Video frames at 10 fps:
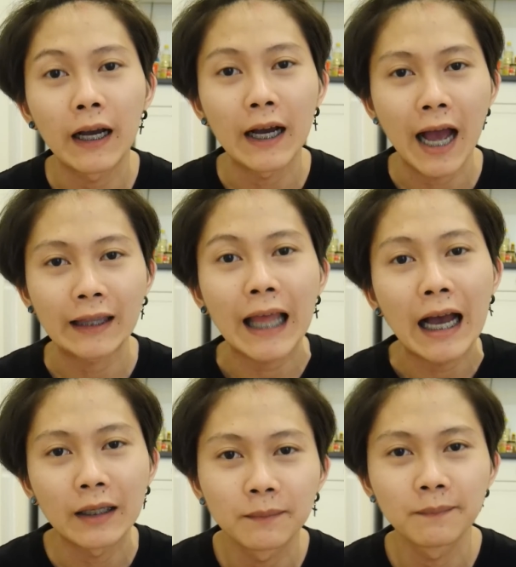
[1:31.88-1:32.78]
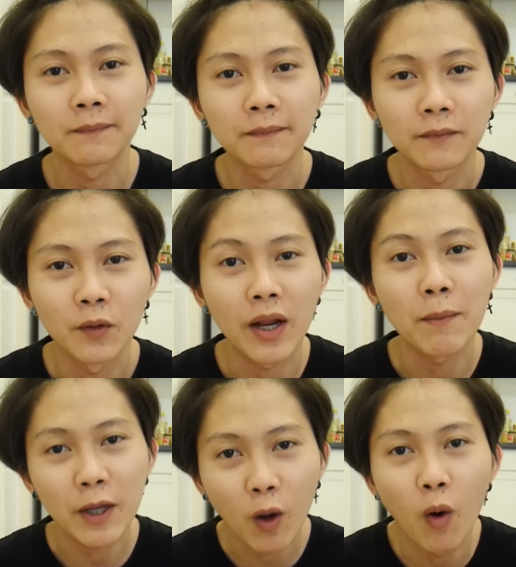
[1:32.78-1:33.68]
หาตังค์อยู่ใน
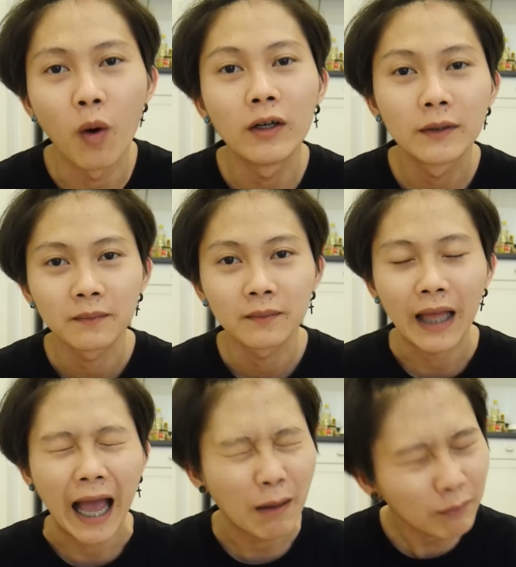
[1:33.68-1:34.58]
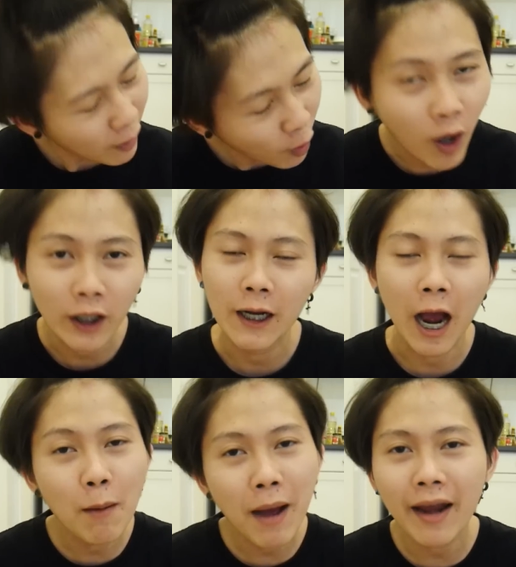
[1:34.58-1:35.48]
บีโก้ถามตลอด
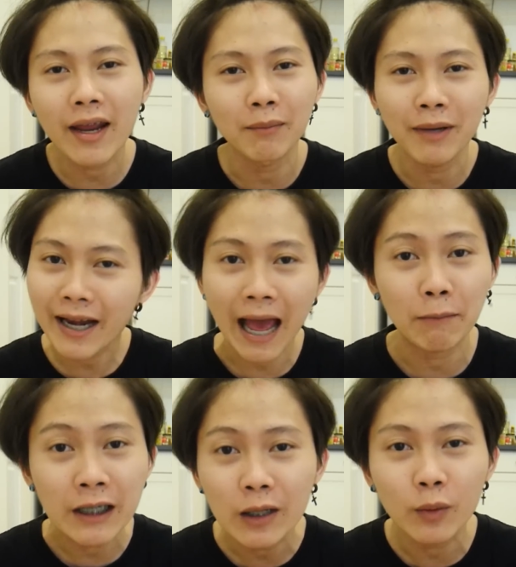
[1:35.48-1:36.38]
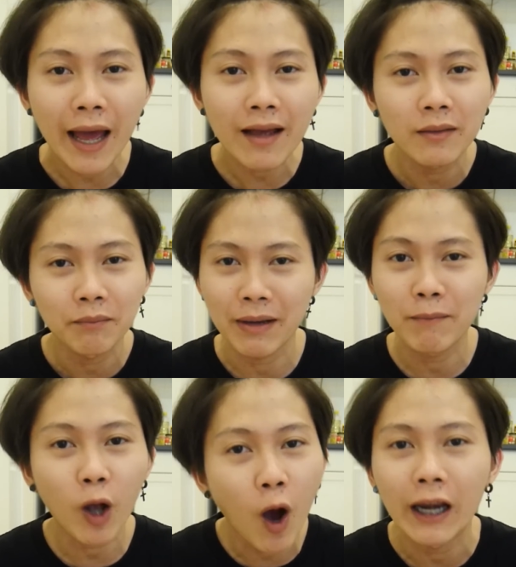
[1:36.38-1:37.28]
เข้ามาเนี่ยไม่ได้ถามชื่อกูนะพิม
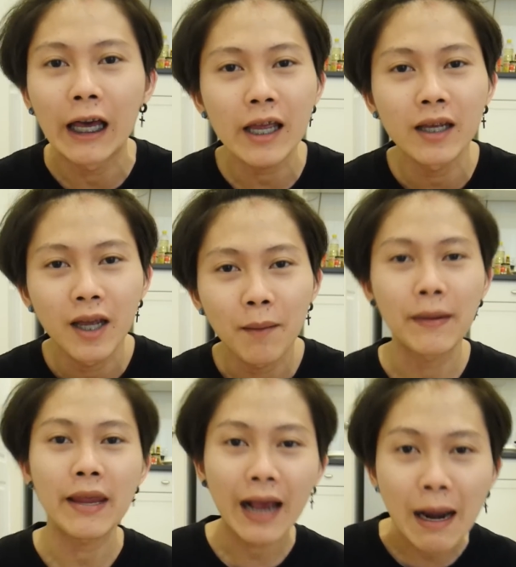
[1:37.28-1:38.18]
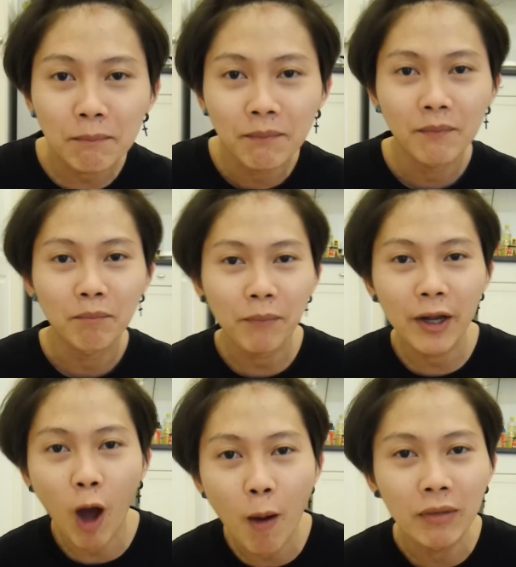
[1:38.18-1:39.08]
พ์ก่อนเลยพี่ครับเป็น
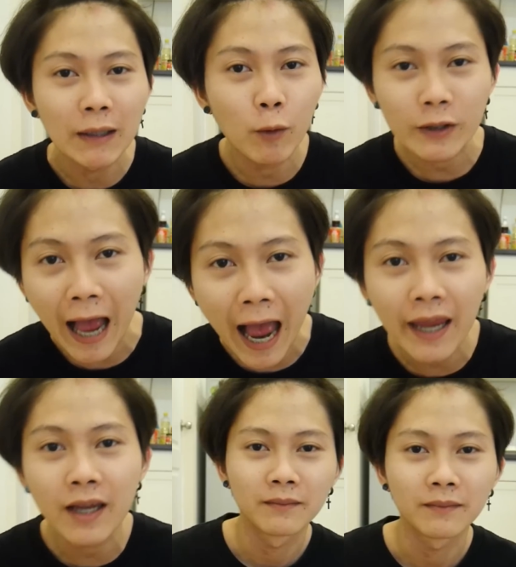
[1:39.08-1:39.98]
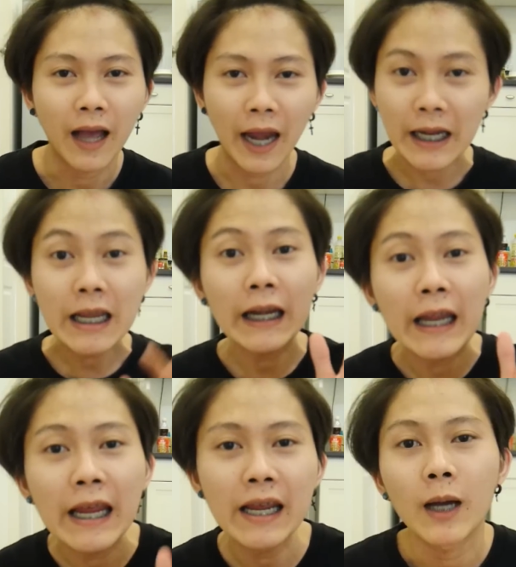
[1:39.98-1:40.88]
ทอมหรือผู้ชายอันนี้ยัง
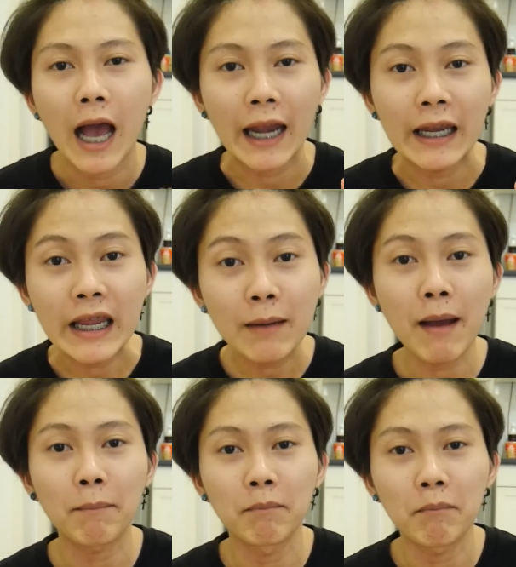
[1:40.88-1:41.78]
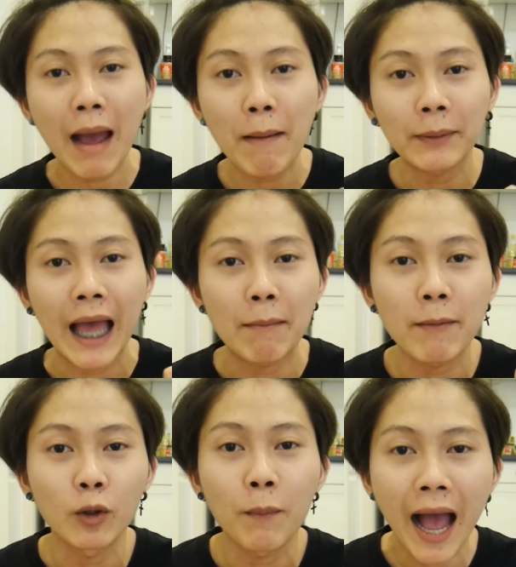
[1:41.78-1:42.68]
ดีอันนี้ยังแบบมาแบบถามแบบ
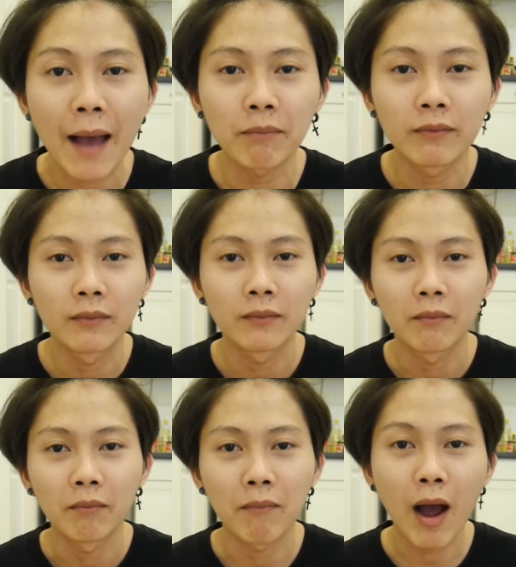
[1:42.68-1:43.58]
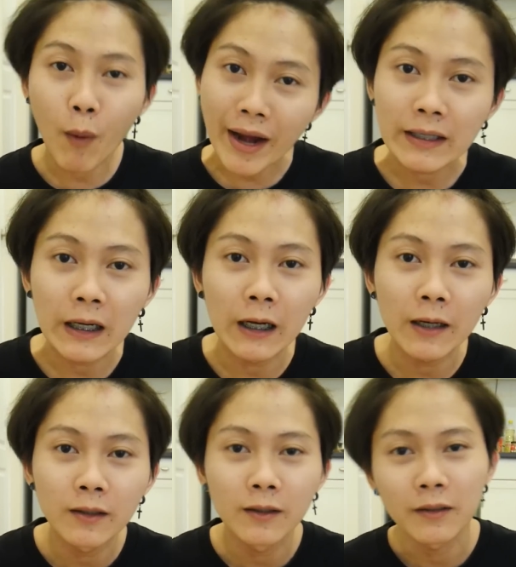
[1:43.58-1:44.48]
สุภาพบางวันเจอ
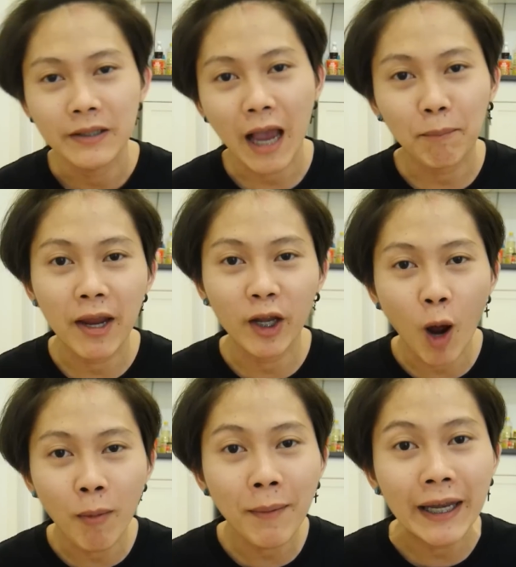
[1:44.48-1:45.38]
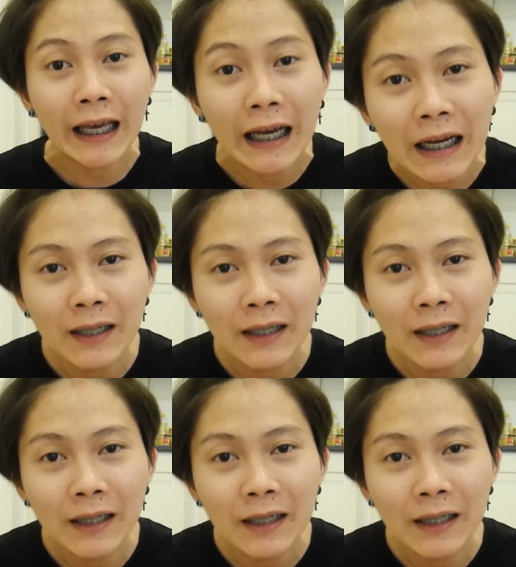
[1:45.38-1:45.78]
อยากเปลี่ยนทอมให้เป็นเธอ